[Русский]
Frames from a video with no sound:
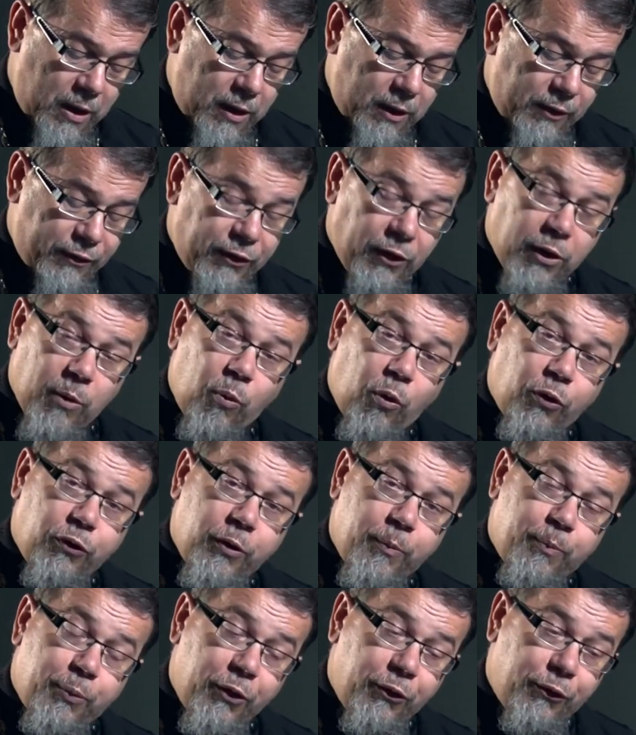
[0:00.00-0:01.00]
Соломон
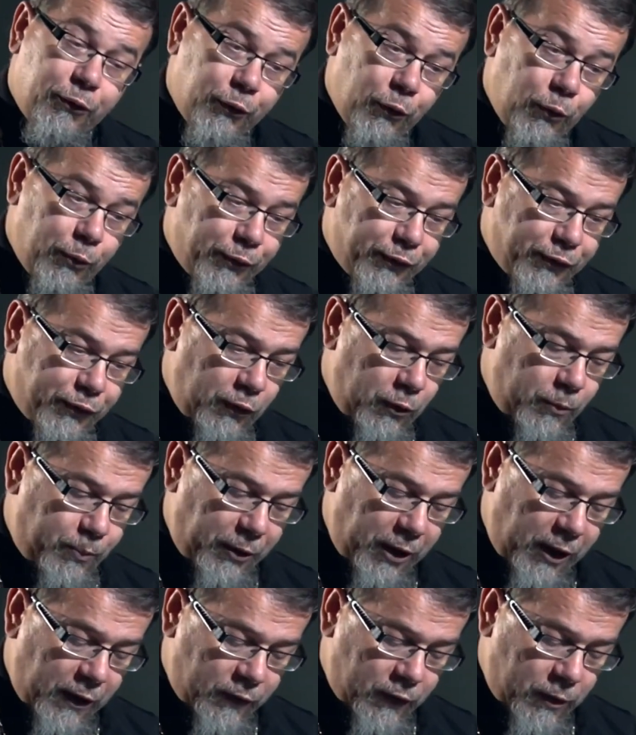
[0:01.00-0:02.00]
не присутствовал
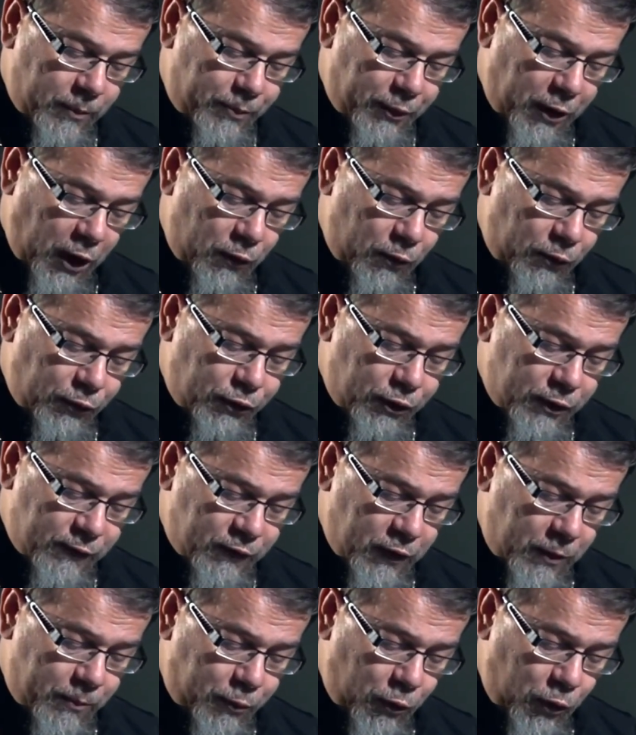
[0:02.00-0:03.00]
при этом
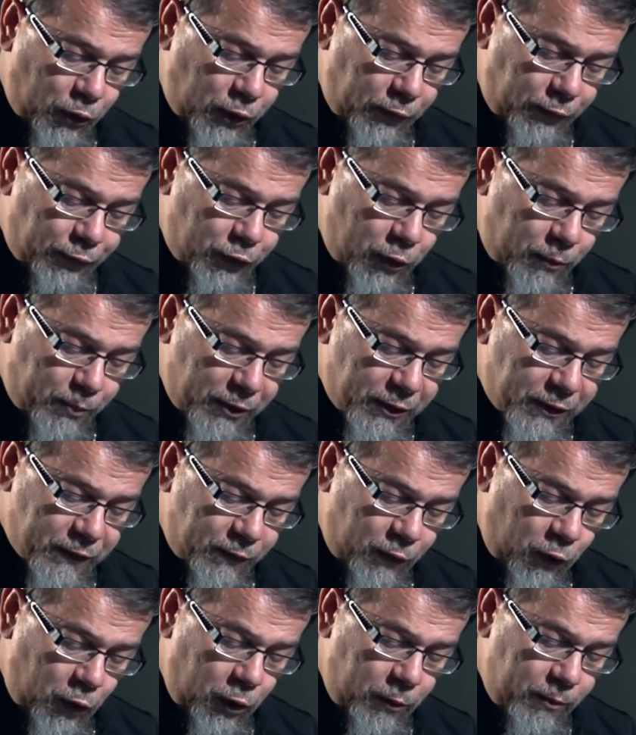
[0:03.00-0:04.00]
пророчестве и понял все
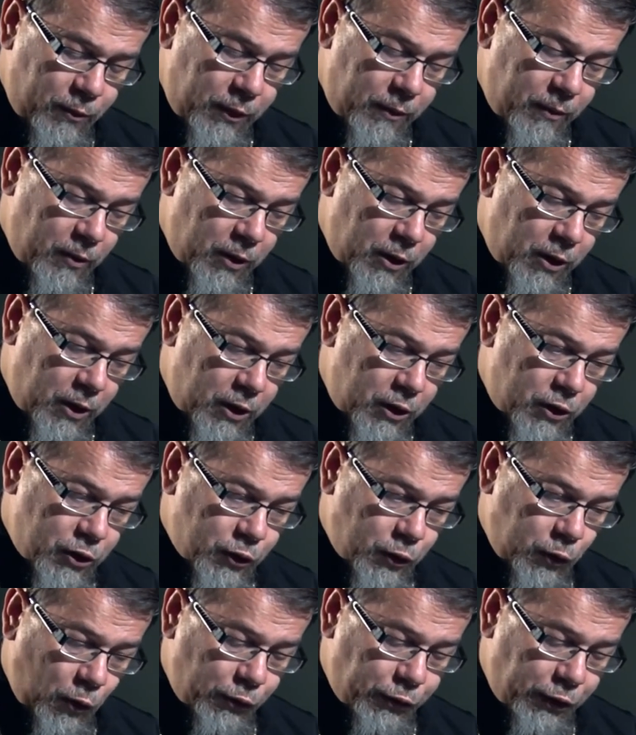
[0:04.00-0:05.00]
по-своему,
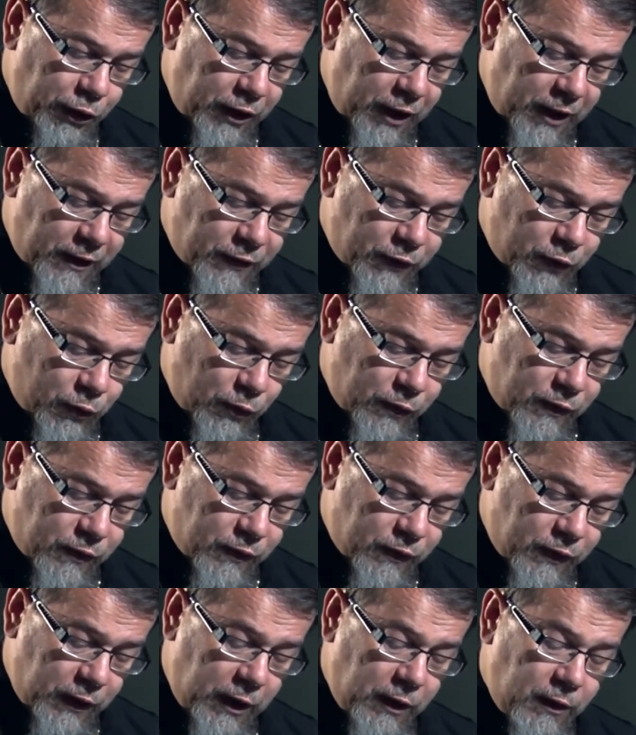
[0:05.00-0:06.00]
что он и есть тот
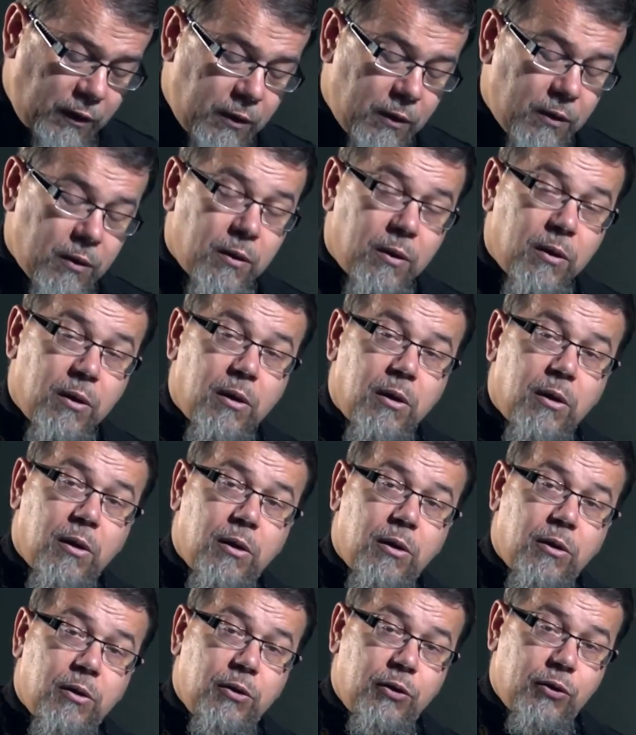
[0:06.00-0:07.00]
сын,
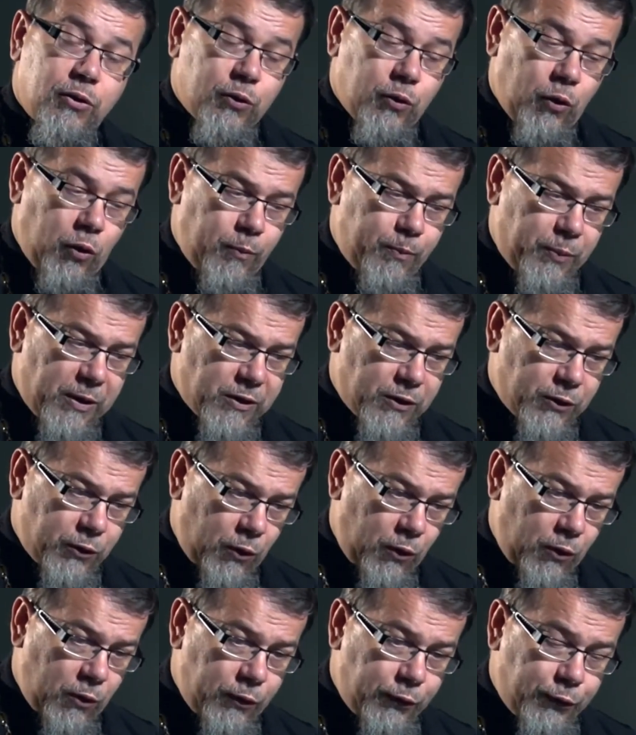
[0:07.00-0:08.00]
и что он
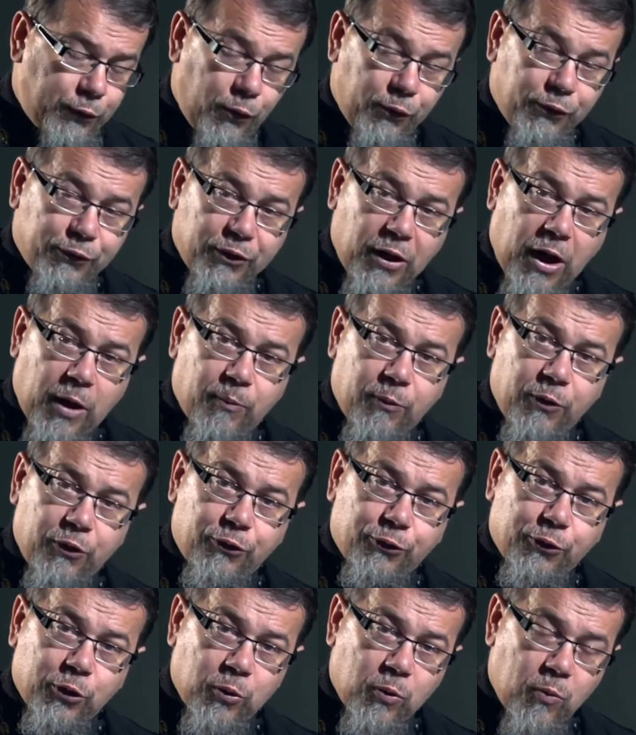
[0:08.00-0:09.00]
построил то самое,
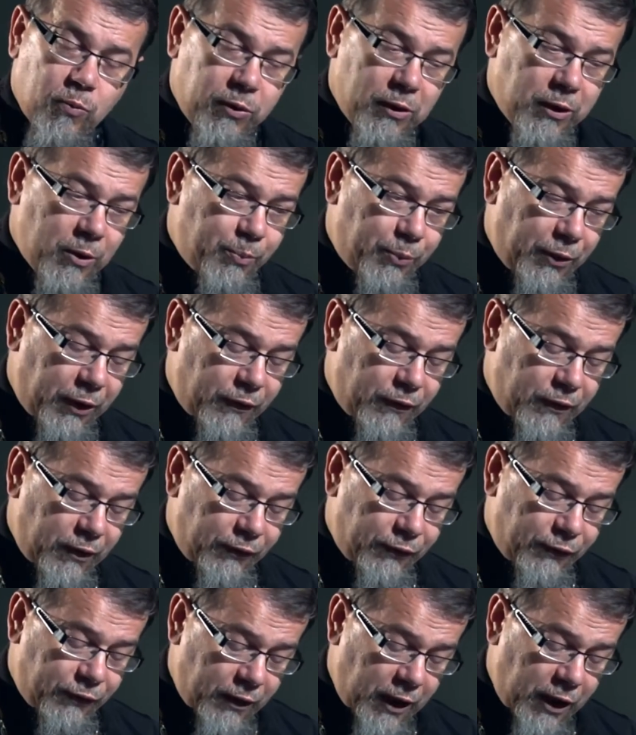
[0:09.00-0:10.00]
что ему было
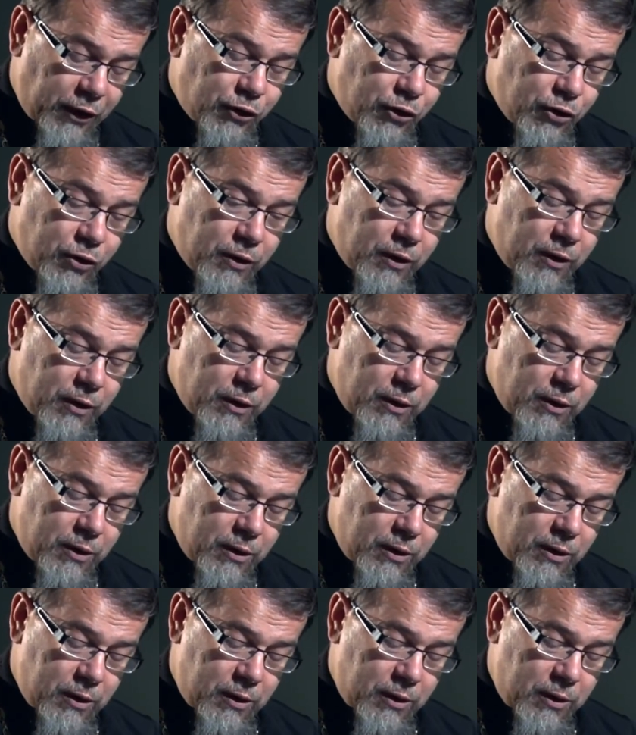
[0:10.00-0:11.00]
предназначено.
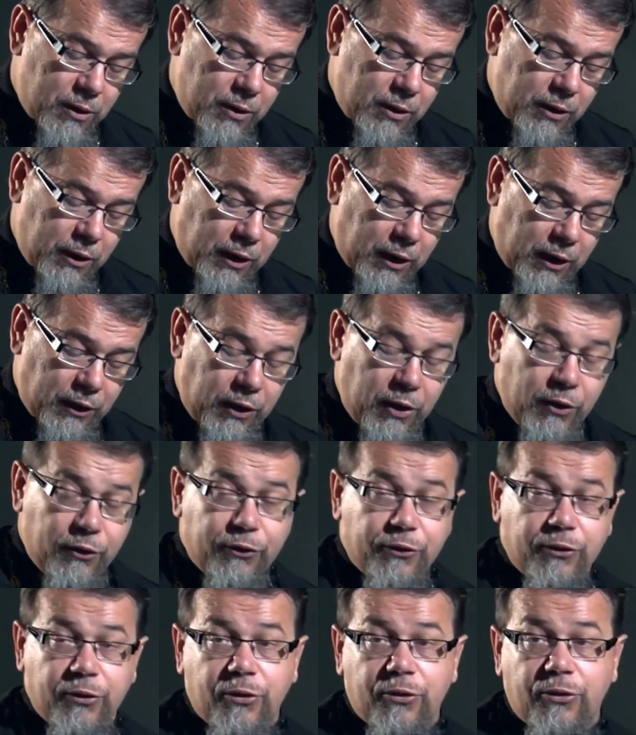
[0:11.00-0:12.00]
И,
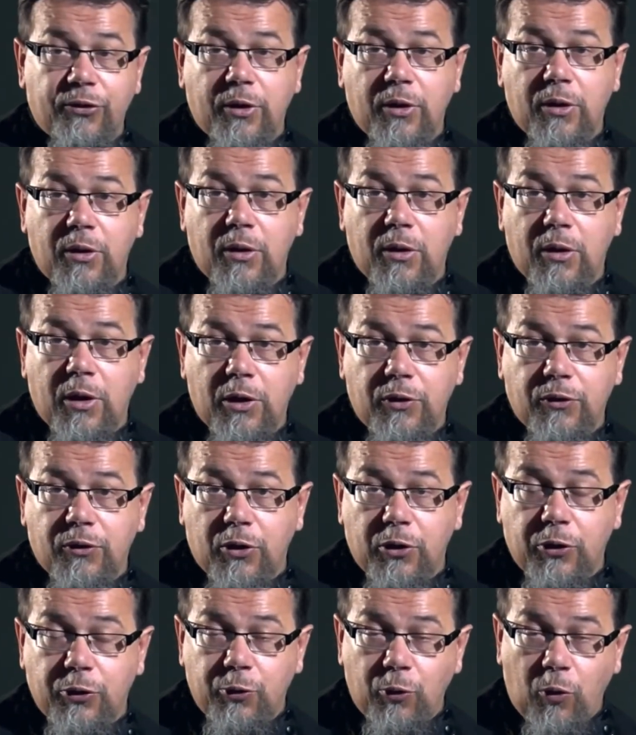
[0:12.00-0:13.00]
конечно же,
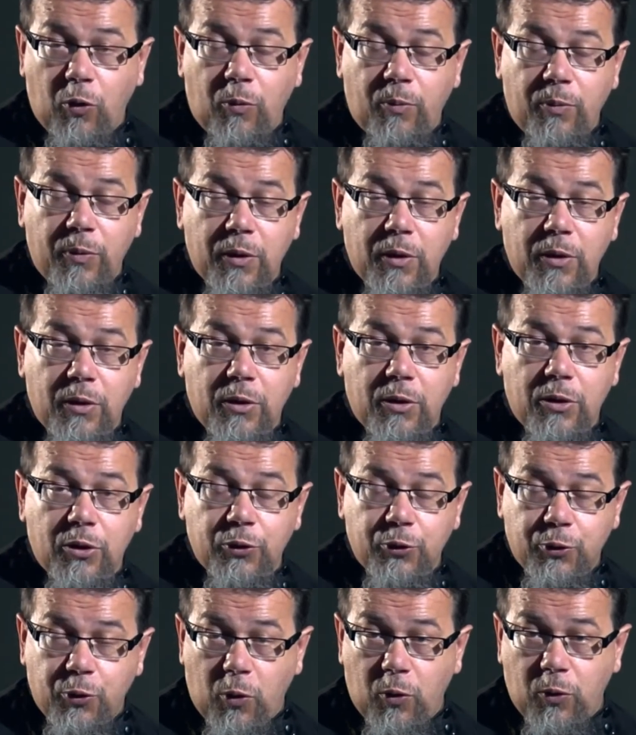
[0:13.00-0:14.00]
этот дом
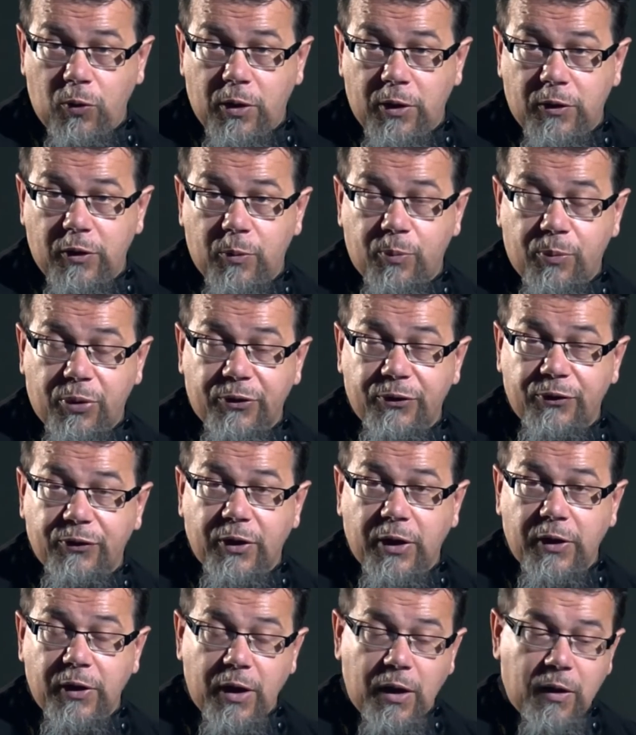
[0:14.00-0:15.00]
долго не
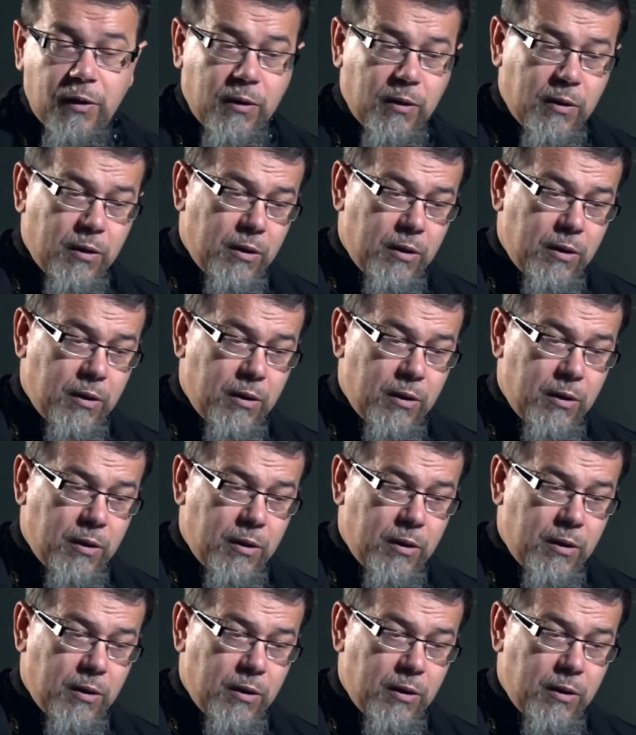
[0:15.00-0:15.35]
простоял